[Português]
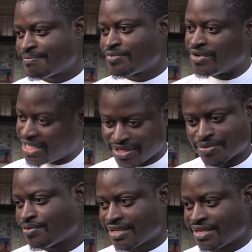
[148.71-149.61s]

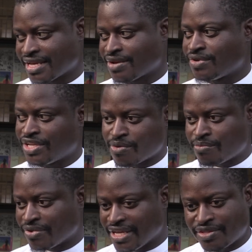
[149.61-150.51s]
político, né, um guião
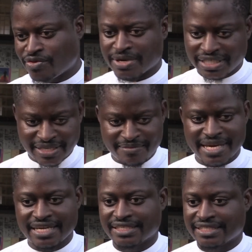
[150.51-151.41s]
político, mas
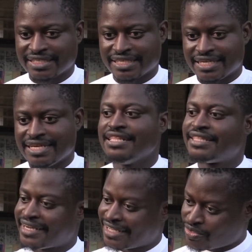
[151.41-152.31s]
também
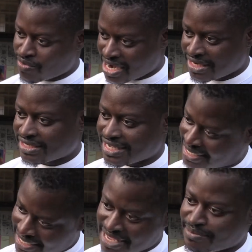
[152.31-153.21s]
intelectual,
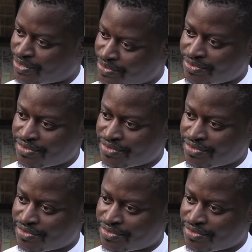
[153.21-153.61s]
acadêmico.